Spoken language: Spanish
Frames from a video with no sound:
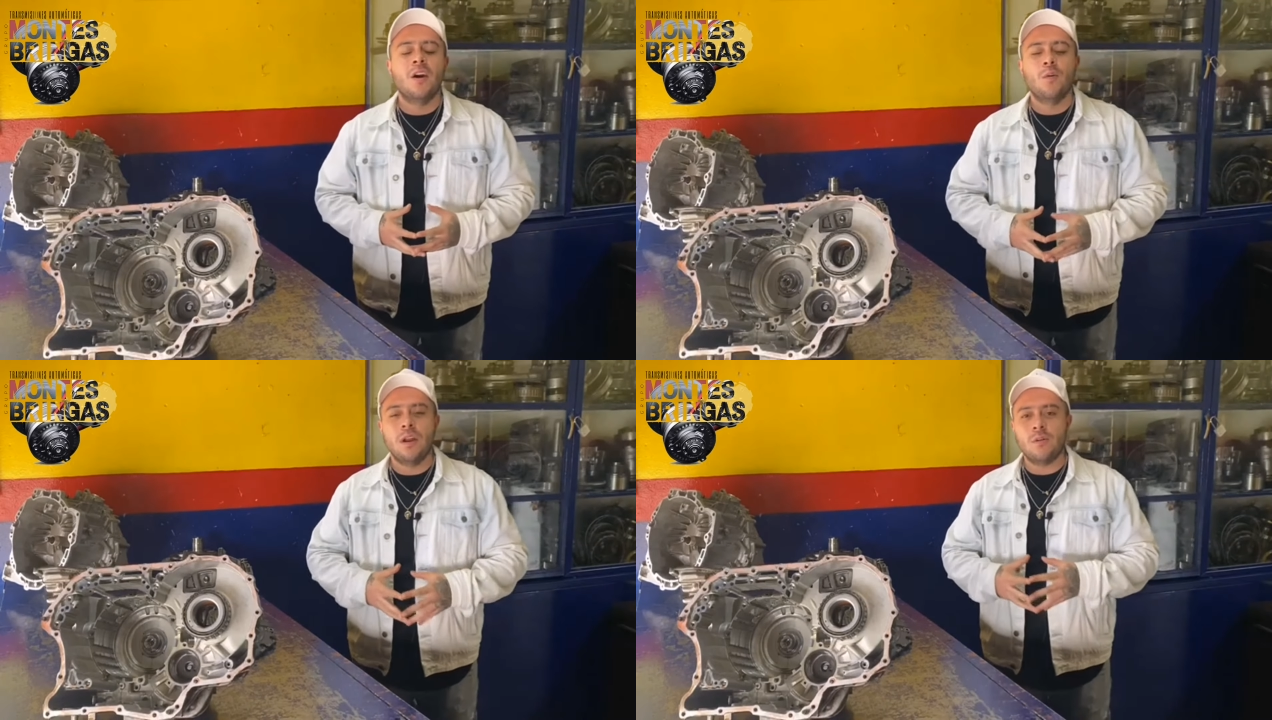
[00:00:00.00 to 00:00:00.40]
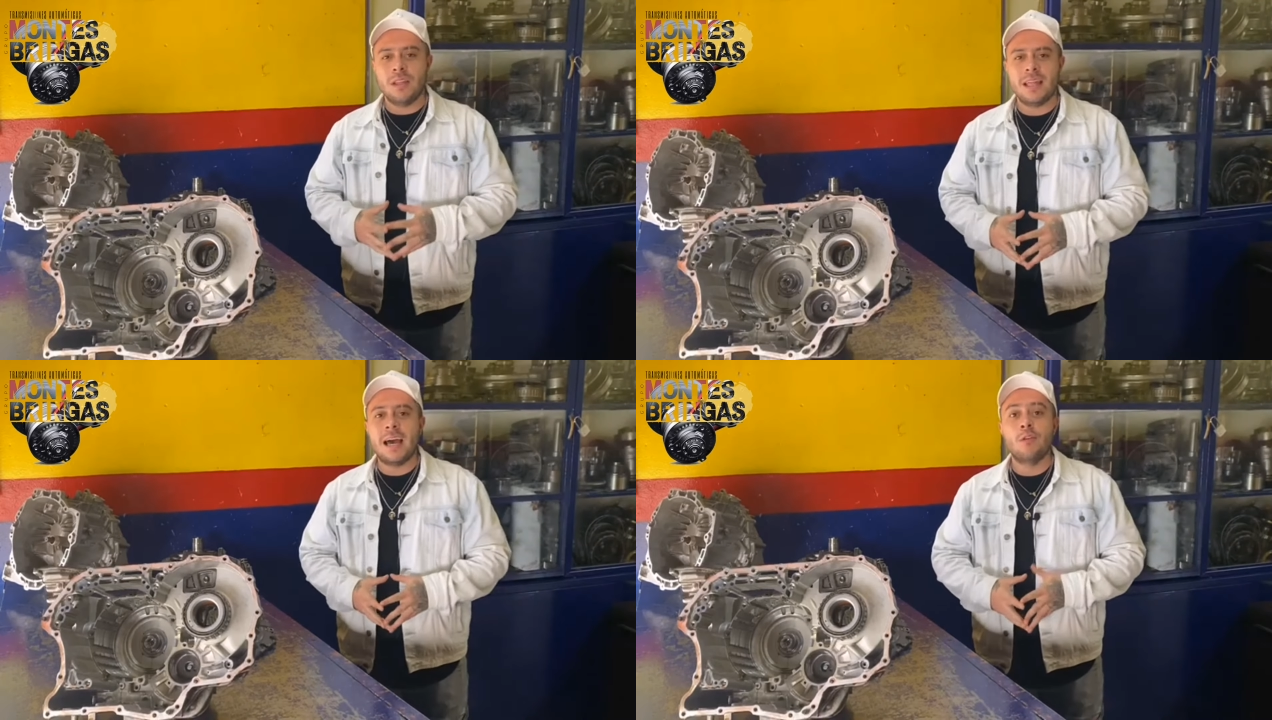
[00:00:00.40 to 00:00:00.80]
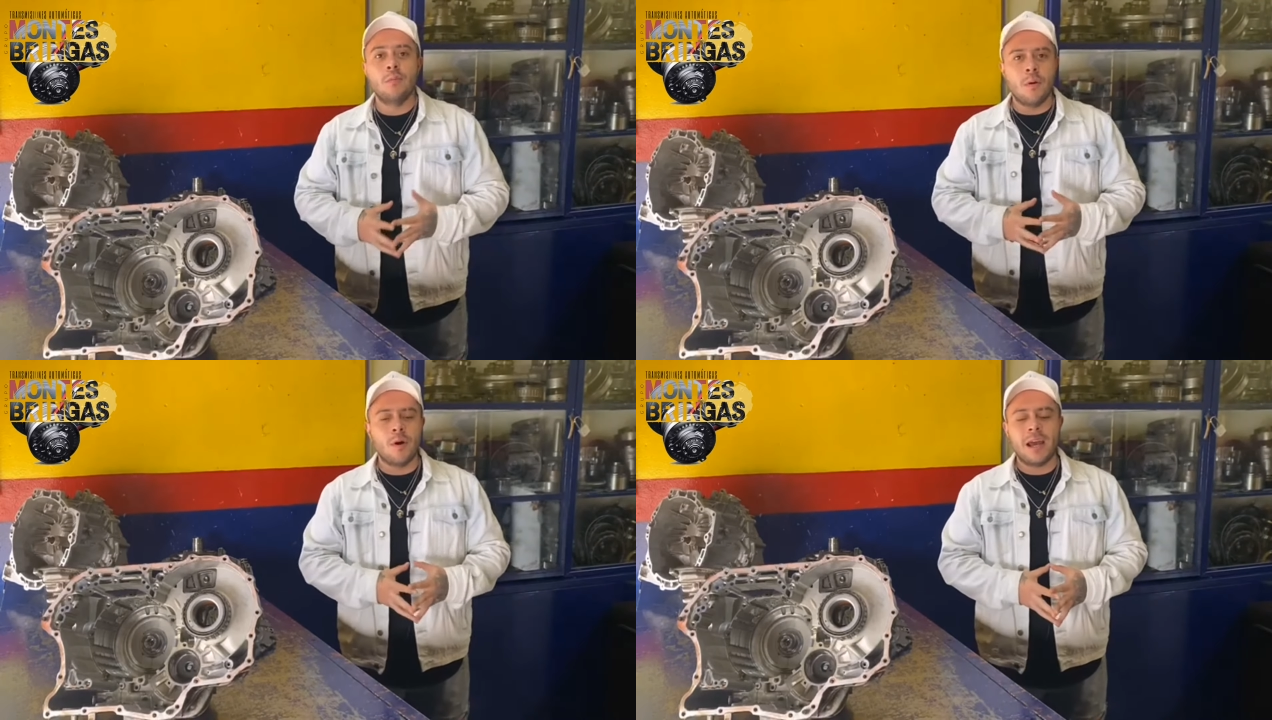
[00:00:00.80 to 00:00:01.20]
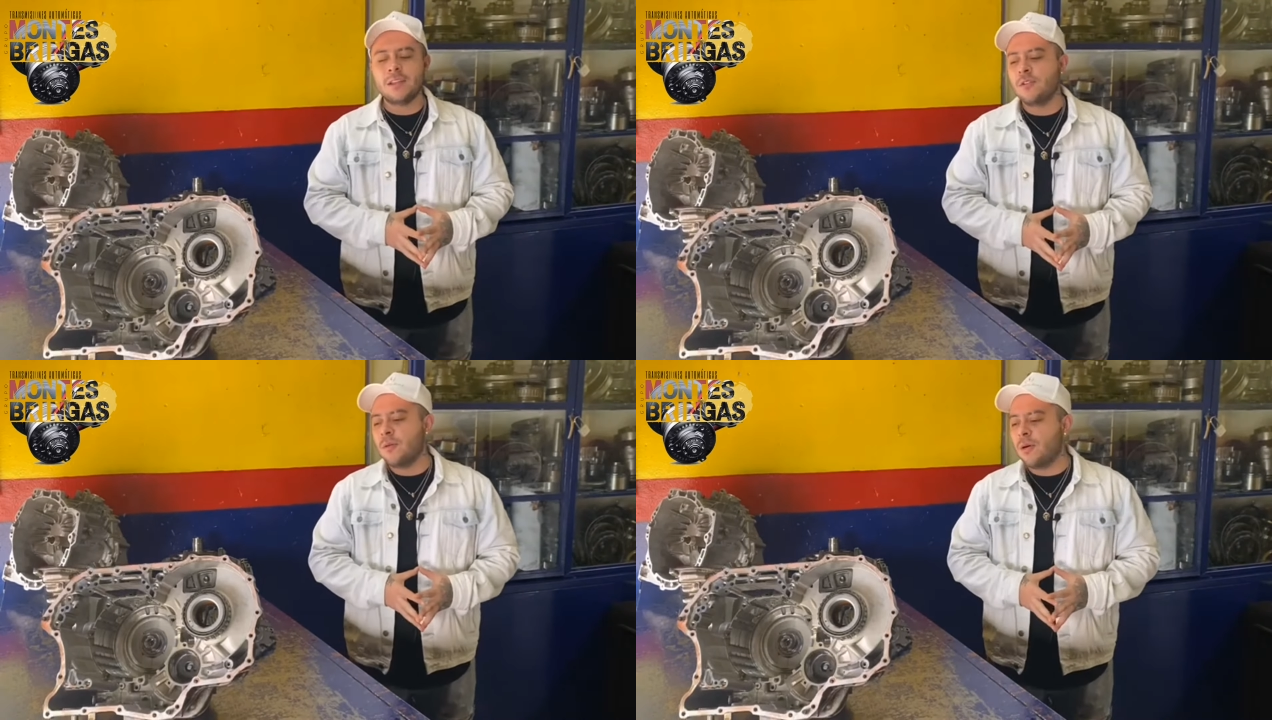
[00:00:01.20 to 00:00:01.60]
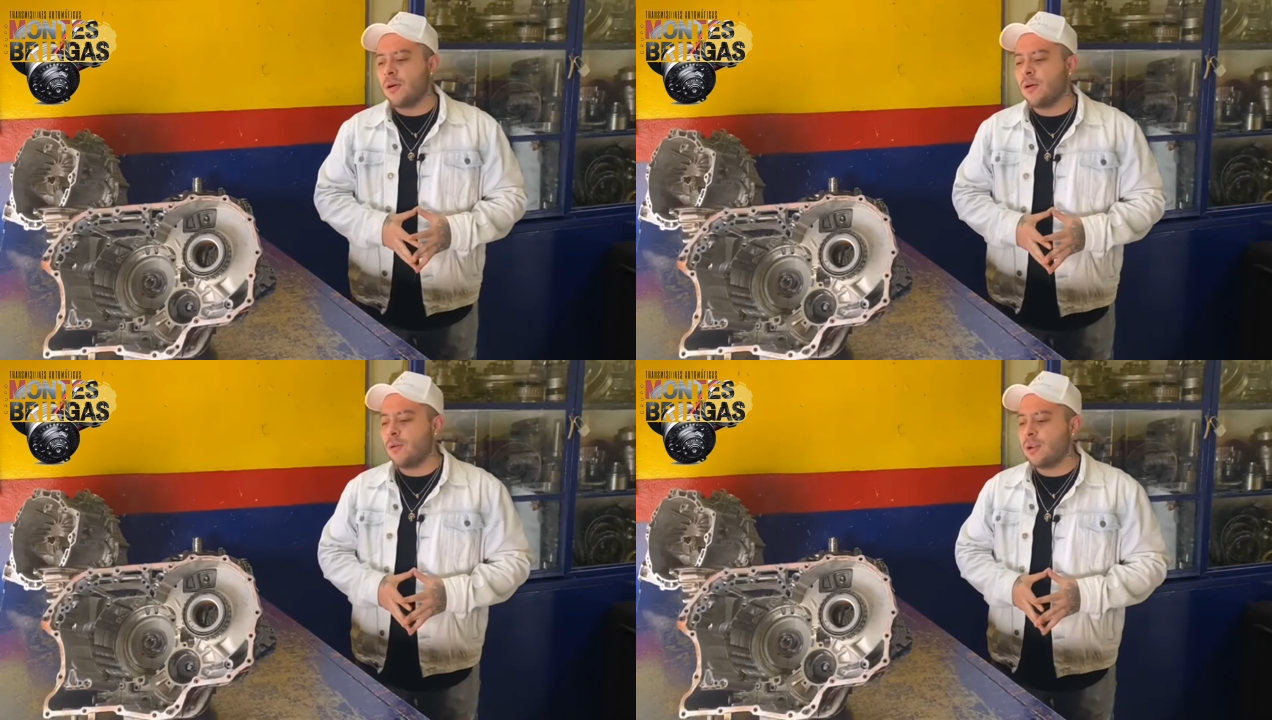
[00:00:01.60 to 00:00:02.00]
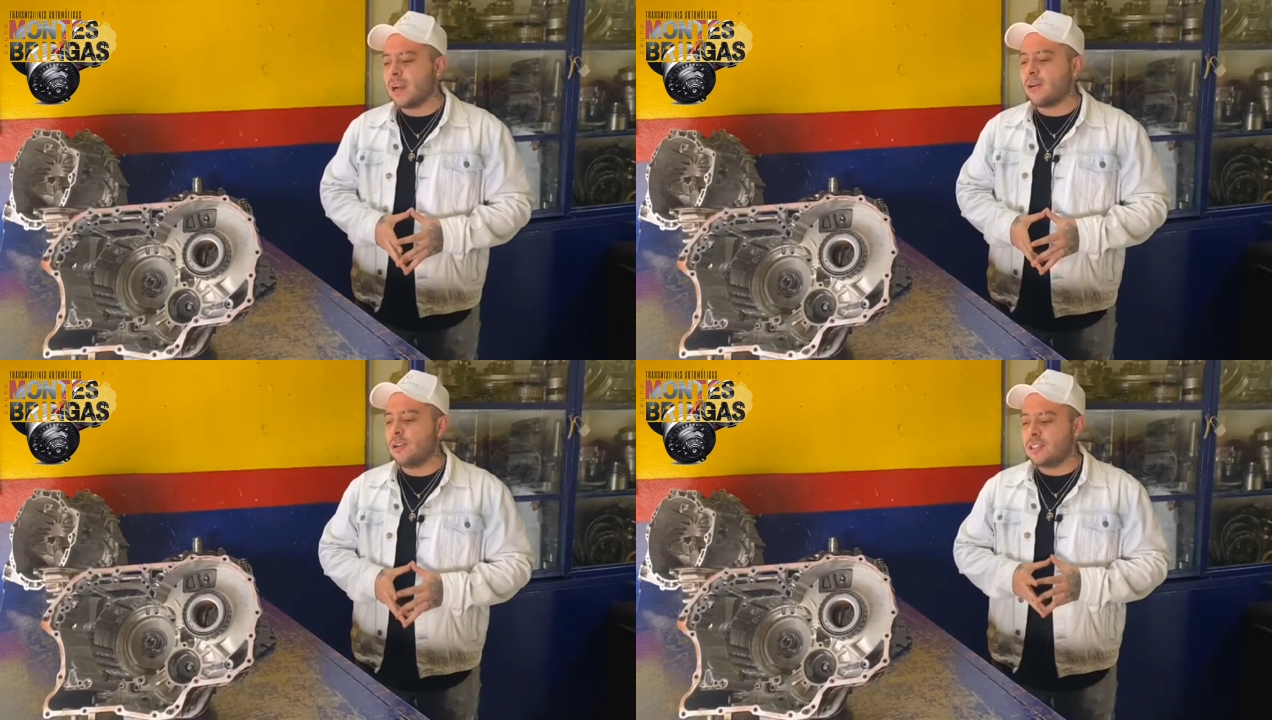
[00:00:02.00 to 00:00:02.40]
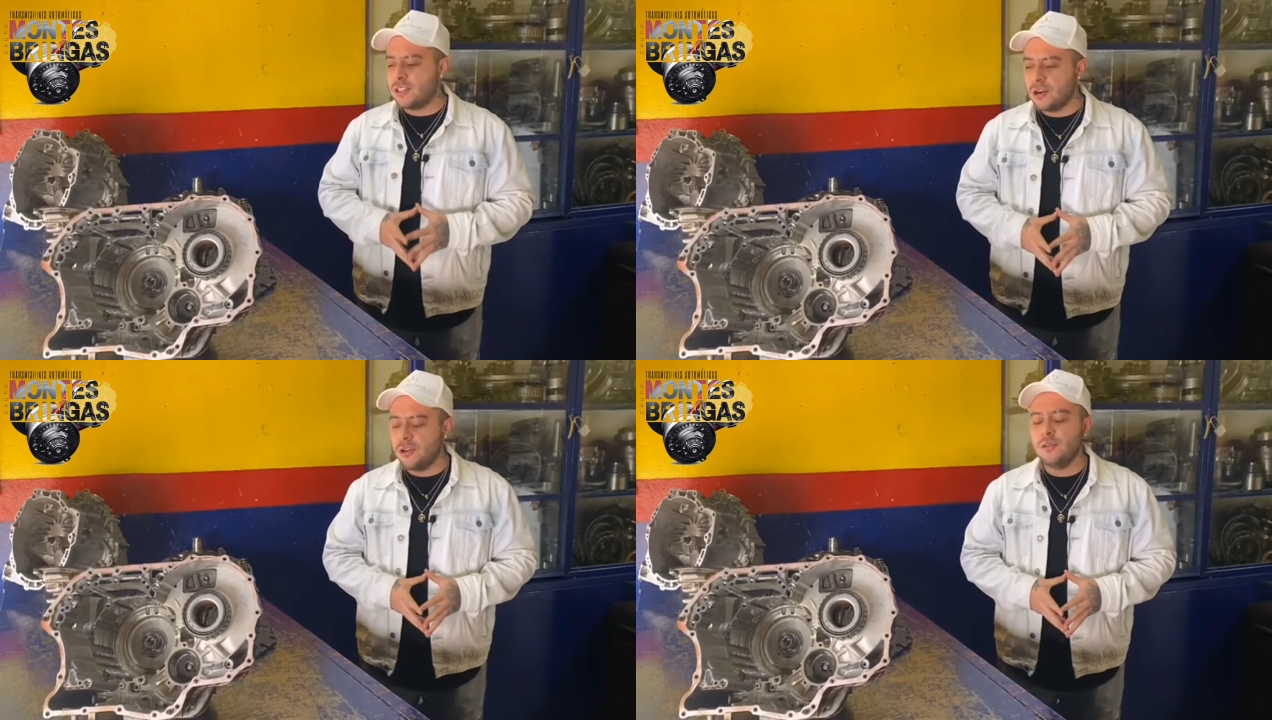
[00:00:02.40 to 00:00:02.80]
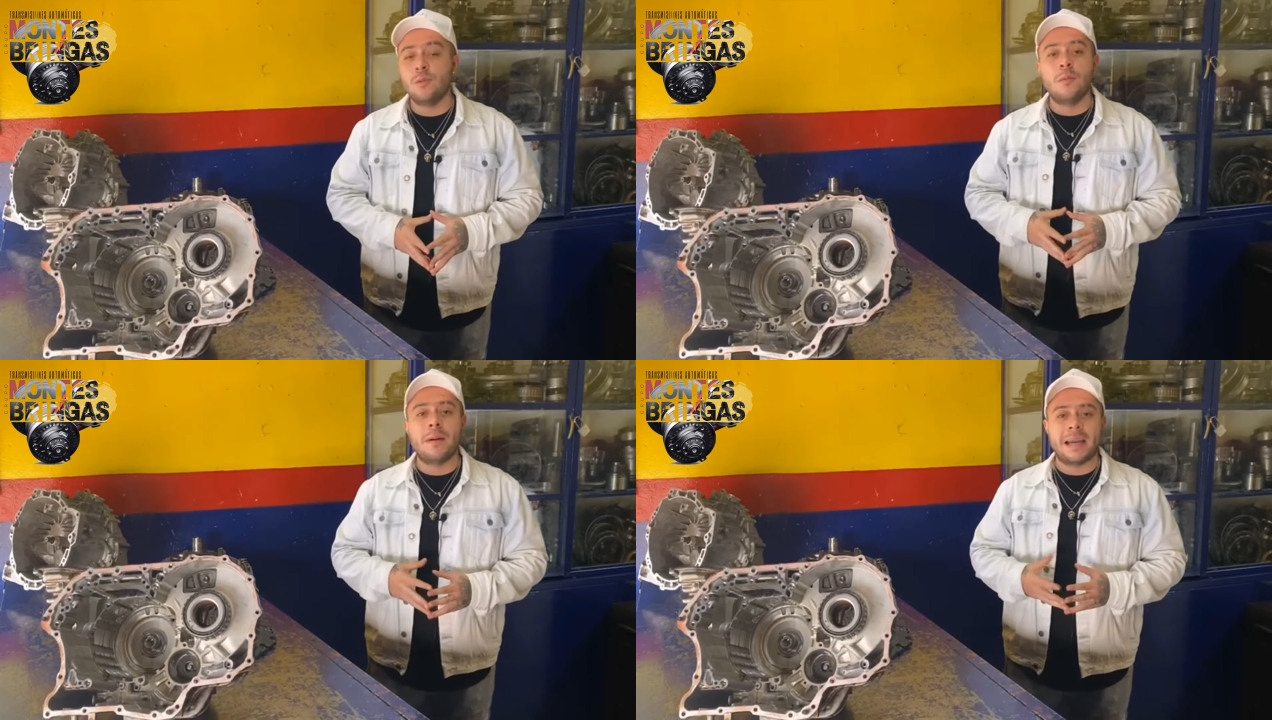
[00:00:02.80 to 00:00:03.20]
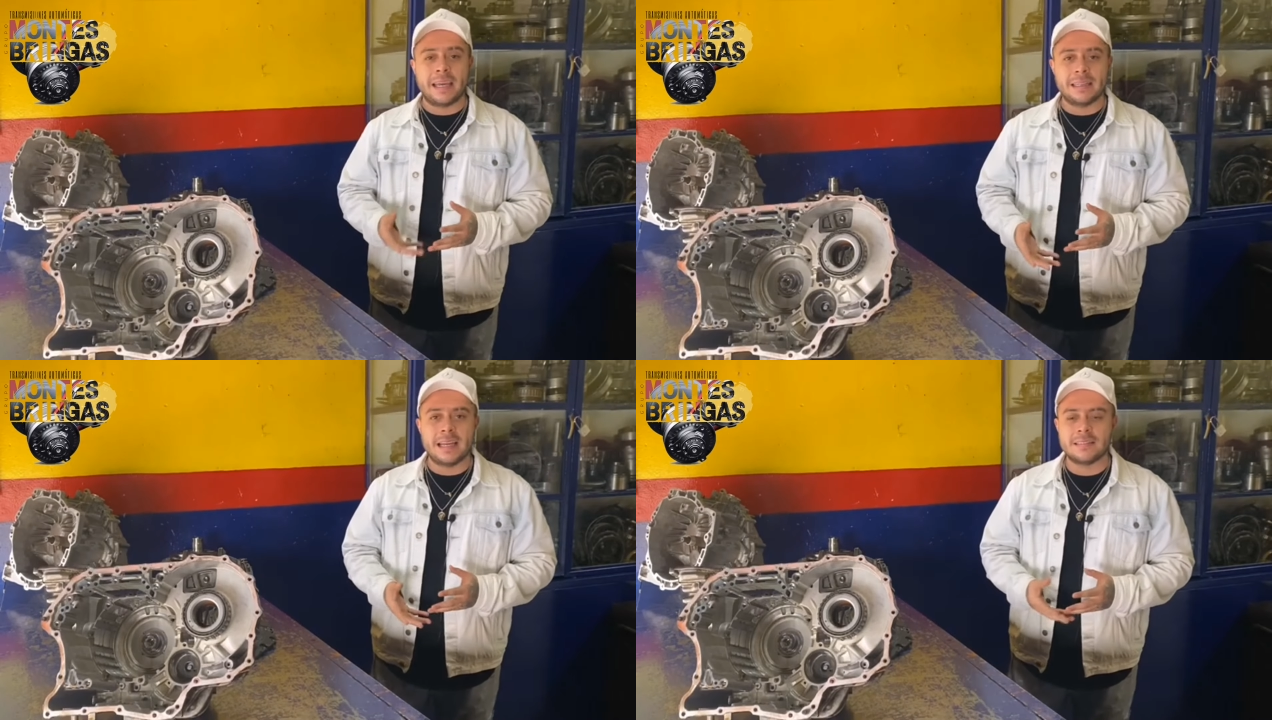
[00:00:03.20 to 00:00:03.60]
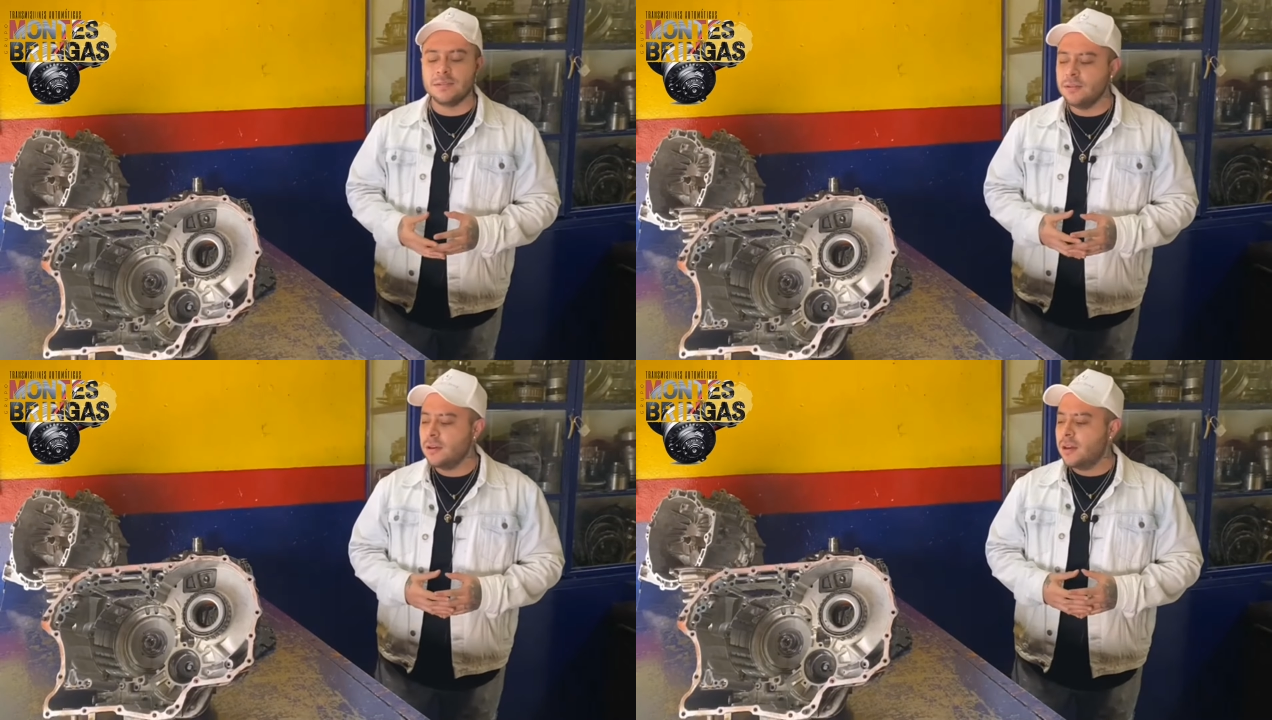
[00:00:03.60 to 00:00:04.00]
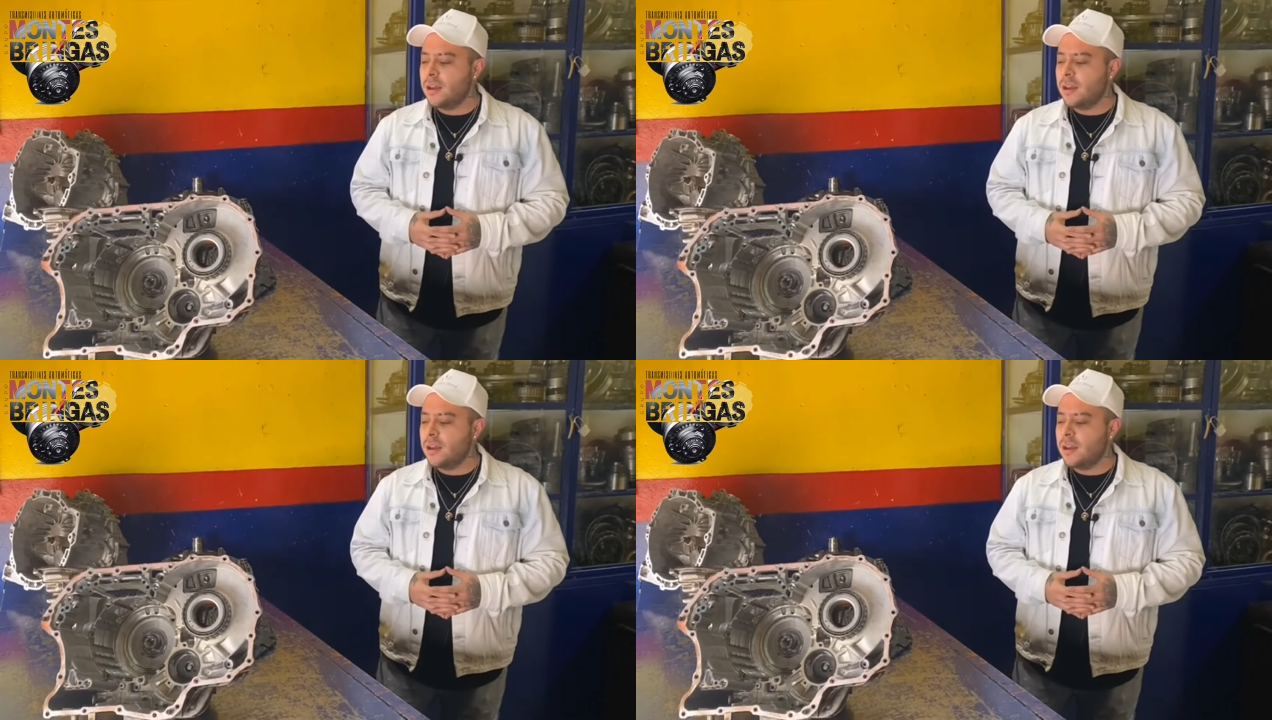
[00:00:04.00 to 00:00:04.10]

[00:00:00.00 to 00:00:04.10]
una unidad, un Bora, tuvo una colisión, tuvo un banquetazo.